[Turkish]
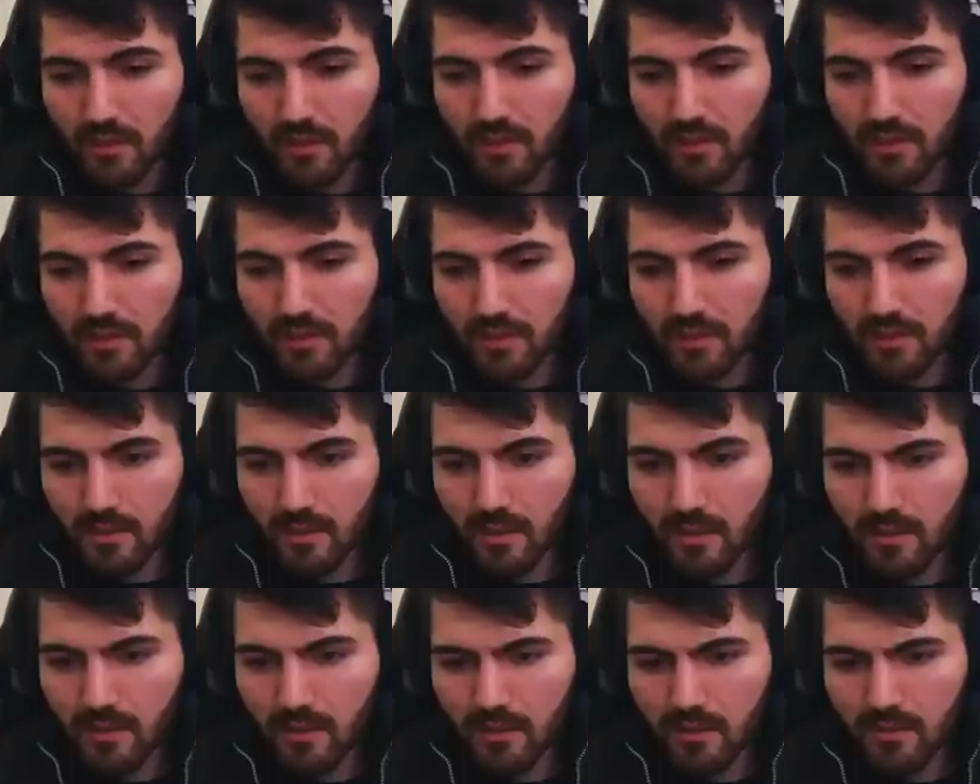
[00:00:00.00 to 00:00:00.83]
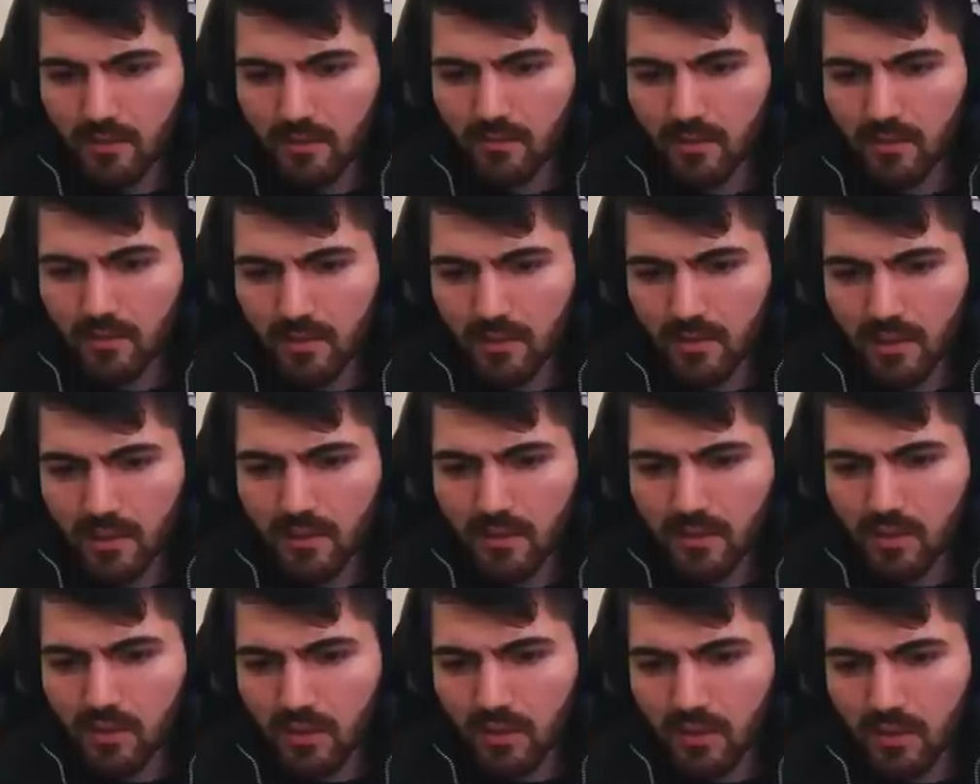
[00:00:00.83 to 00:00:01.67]
Ee,
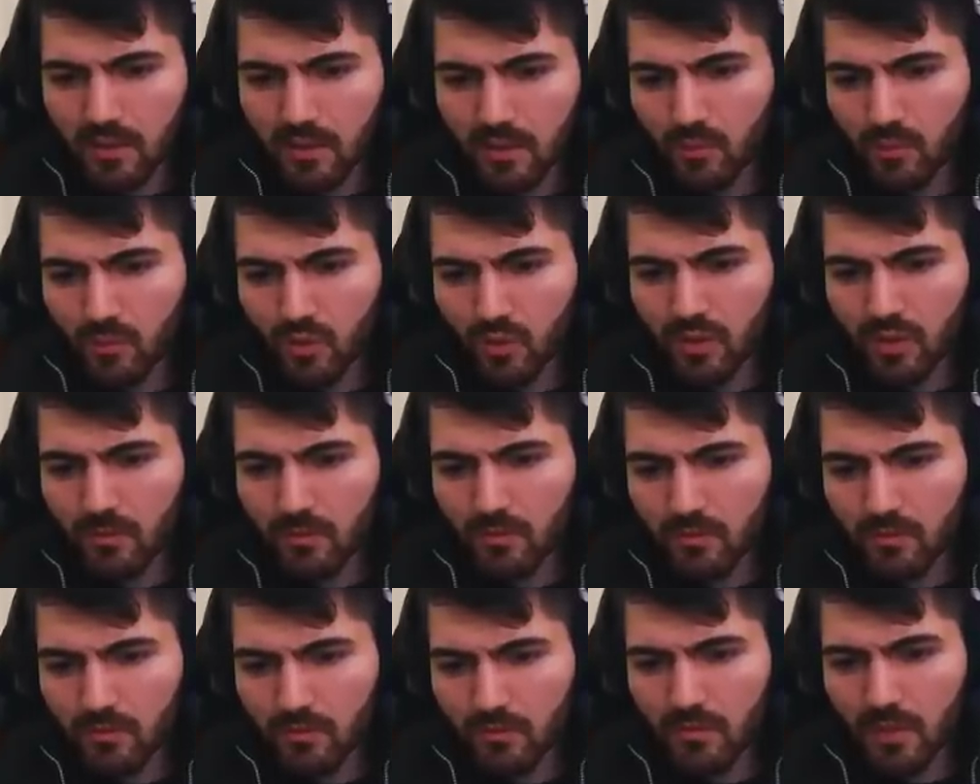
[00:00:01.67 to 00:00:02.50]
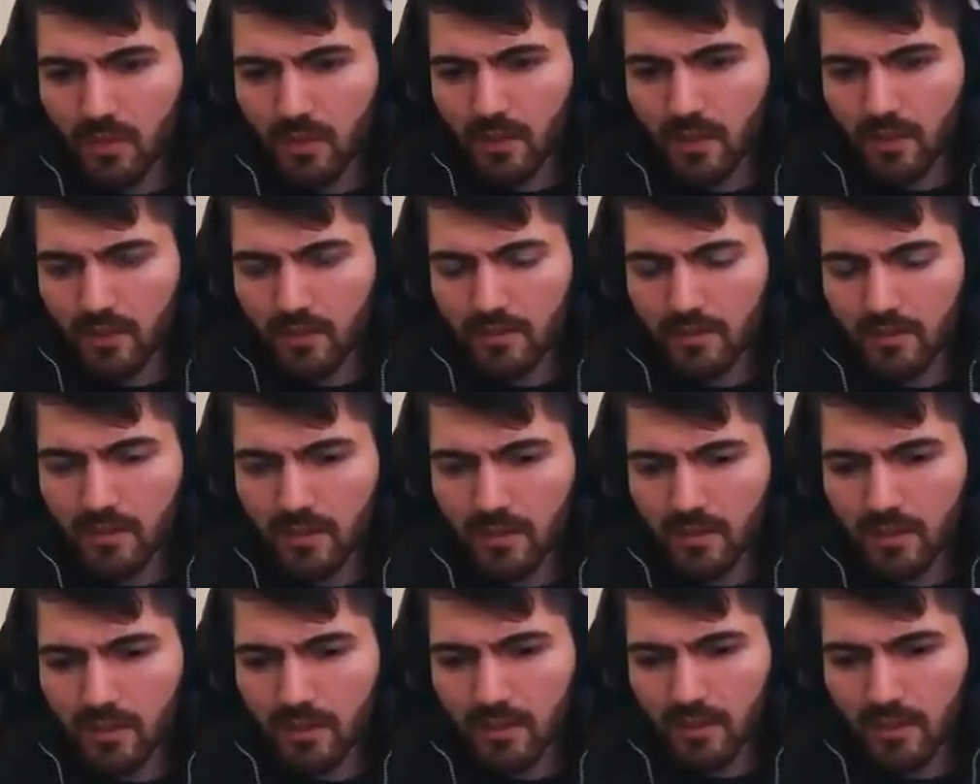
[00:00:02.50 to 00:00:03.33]
yanlış hatırlamıyorsam artı
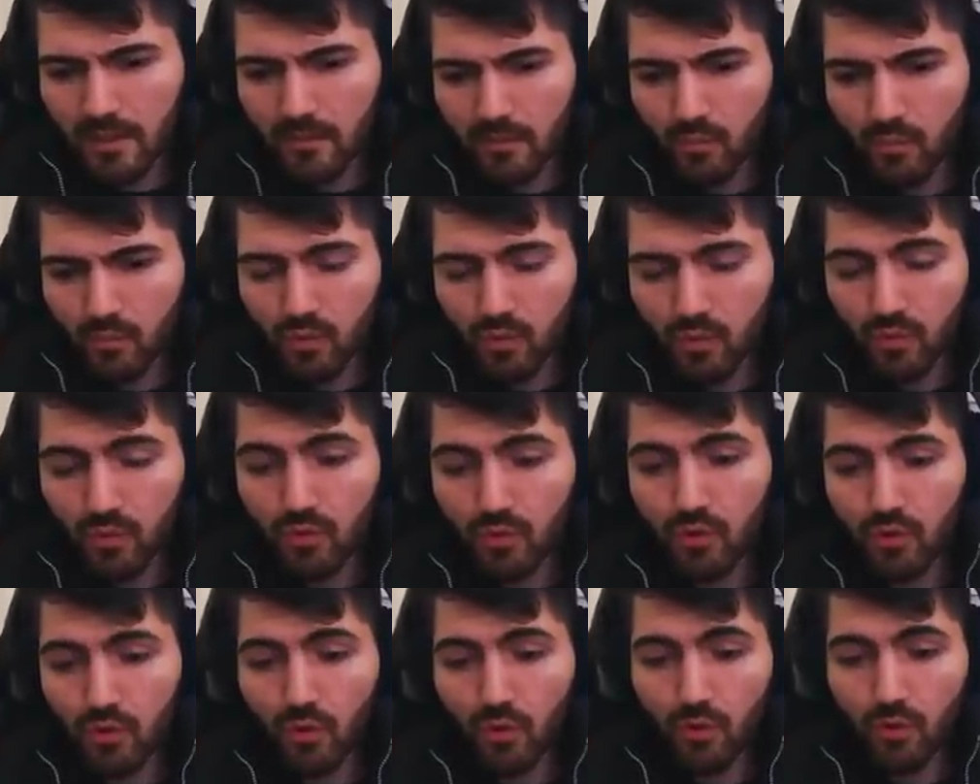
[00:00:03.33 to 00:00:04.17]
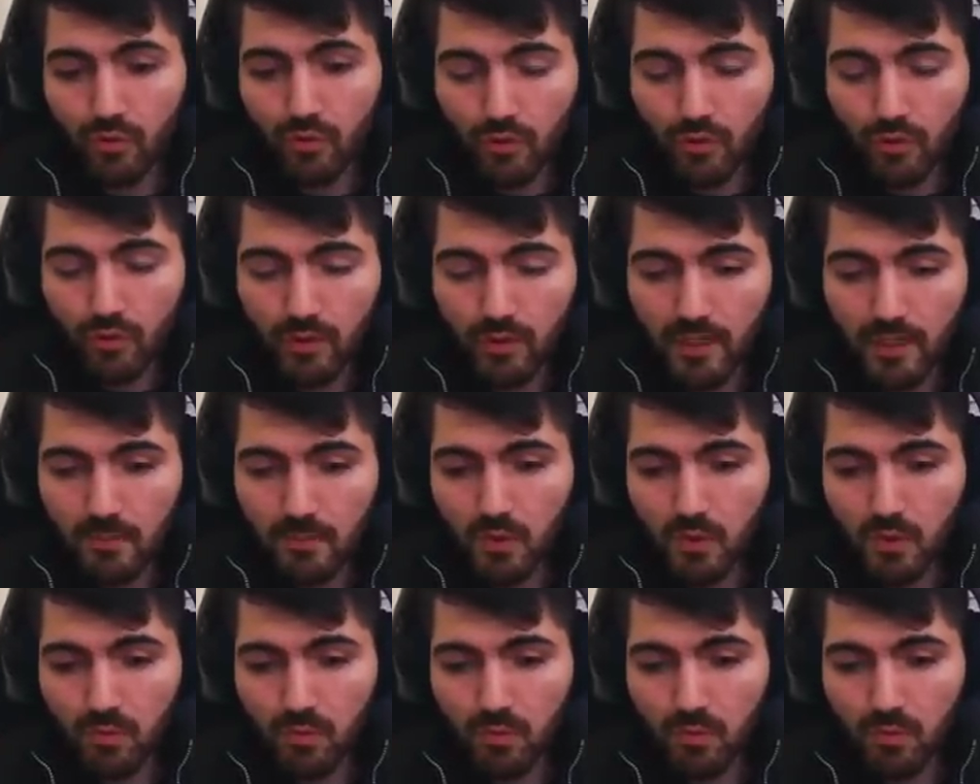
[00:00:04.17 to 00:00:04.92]
2'de buzun gücü 14 gelmiş.